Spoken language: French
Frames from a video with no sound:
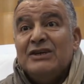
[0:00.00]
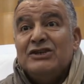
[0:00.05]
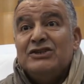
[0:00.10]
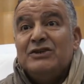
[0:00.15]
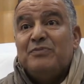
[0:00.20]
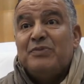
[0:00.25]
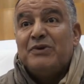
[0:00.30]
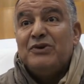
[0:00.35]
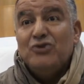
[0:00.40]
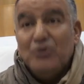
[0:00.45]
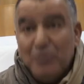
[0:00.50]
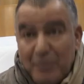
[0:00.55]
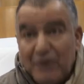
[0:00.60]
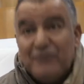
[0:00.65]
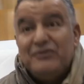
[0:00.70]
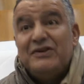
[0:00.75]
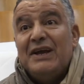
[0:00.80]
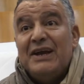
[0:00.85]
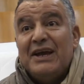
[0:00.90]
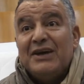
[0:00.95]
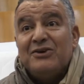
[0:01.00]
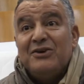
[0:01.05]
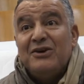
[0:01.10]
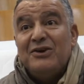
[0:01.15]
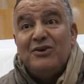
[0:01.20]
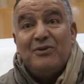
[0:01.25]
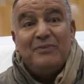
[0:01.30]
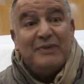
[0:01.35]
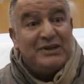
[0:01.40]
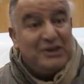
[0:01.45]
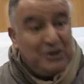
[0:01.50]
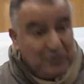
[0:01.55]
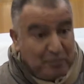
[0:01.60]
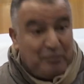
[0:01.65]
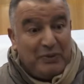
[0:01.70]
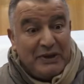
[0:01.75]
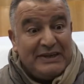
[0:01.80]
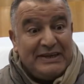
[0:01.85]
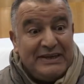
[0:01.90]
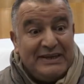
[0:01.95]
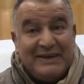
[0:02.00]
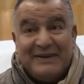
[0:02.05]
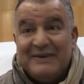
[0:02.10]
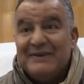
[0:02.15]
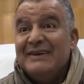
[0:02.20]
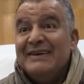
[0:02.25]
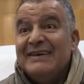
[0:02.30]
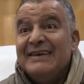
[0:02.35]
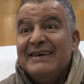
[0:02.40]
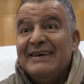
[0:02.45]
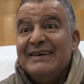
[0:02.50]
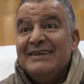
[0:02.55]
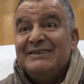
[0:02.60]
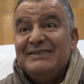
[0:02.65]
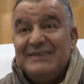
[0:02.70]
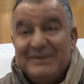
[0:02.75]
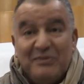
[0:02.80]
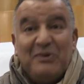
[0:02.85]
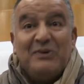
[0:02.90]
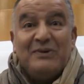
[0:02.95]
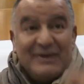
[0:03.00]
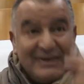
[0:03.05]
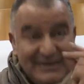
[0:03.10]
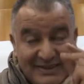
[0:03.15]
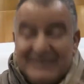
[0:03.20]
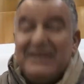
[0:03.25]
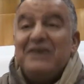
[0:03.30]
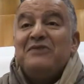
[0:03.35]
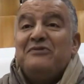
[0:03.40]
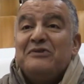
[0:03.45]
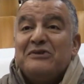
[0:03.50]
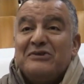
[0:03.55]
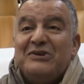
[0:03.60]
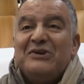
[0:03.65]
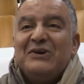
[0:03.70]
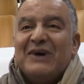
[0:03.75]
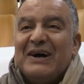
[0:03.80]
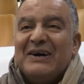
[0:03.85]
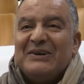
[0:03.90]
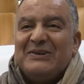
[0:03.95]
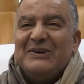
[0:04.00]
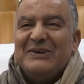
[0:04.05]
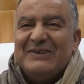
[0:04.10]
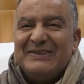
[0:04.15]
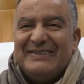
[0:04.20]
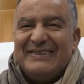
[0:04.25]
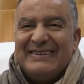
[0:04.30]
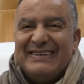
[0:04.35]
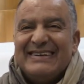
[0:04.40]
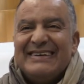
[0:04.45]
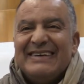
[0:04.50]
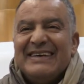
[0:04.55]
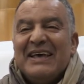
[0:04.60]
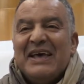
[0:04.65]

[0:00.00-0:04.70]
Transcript: j'ai pris une baffe dans la gueule et on m'a dit pédé ». Et je bon, ça, il faut que je le raconte.